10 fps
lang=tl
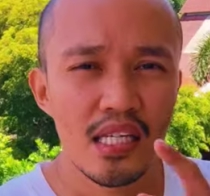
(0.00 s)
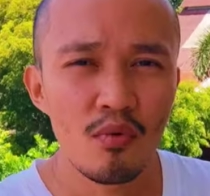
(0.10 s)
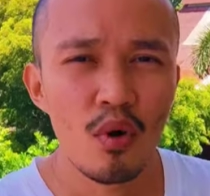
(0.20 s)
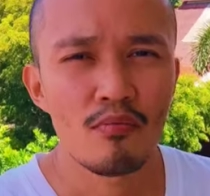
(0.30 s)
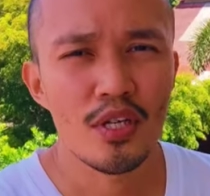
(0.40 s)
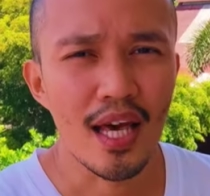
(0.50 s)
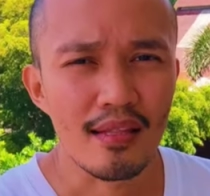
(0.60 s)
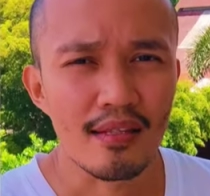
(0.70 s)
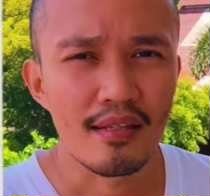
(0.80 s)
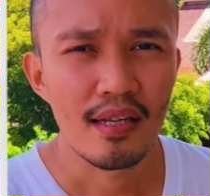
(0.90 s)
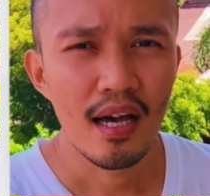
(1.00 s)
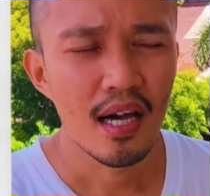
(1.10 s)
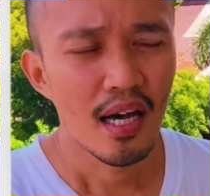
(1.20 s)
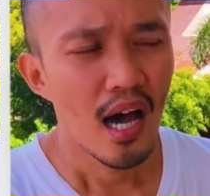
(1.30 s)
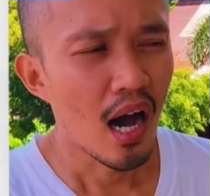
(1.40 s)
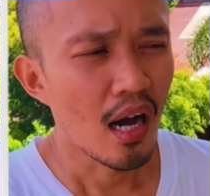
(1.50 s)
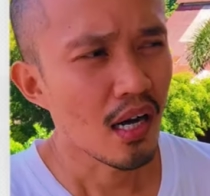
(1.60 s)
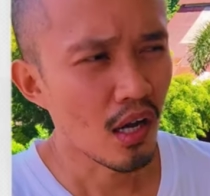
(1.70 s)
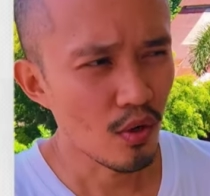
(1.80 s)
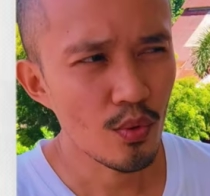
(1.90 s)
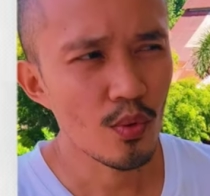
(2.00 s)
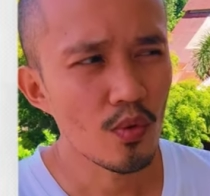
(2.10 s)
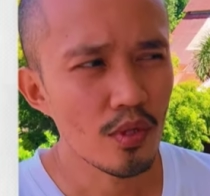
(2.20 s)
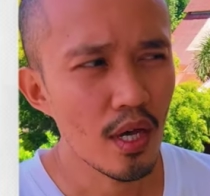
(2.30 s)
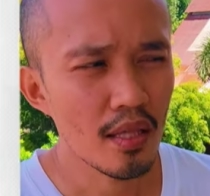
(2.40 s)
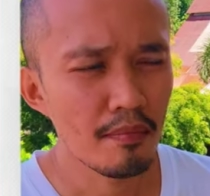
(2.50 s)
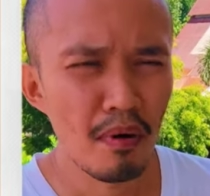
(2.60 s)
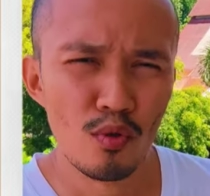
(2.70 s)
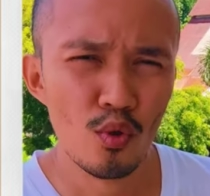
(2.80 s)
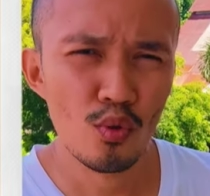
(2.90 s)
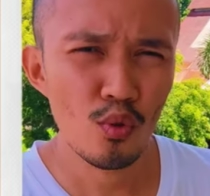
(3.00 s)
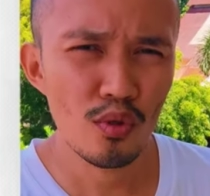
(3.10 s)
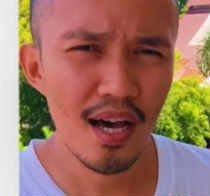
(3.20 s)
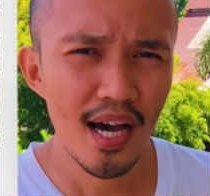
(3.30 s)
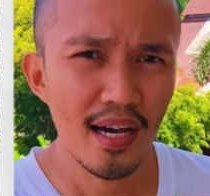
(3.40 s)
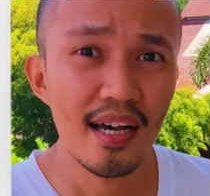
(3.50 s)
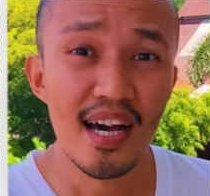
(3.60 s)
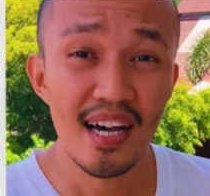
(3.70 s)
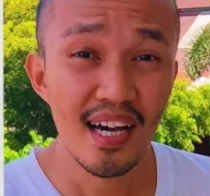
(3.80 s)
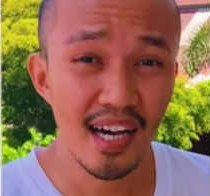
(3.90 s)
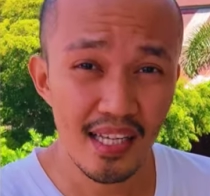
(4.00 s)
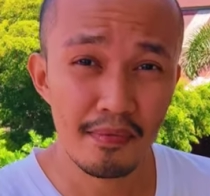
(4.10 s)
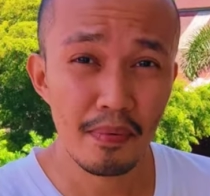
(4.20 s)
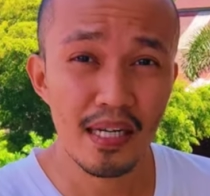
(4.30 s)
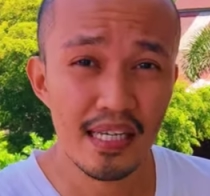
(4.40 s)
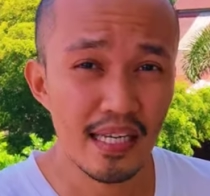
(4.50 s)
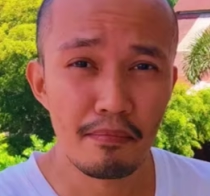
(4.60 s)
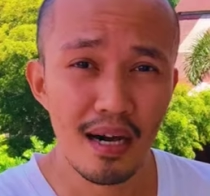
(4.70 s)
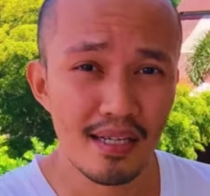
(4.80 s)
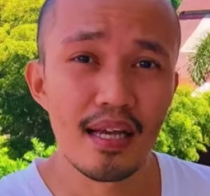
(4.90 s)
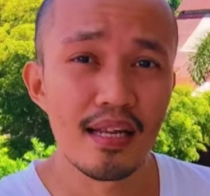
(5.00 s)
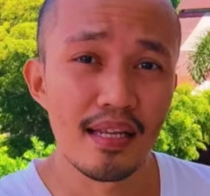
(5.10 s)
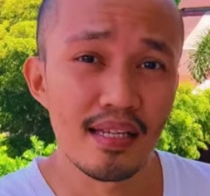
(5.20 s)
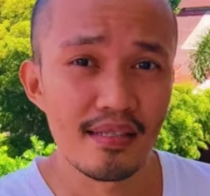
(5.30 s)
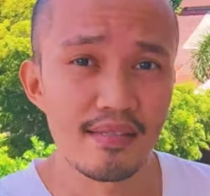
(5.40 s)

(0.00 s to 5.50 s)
Iwan mo yan. Ang kalungkutan, pagdududa, at pagiging makasarili.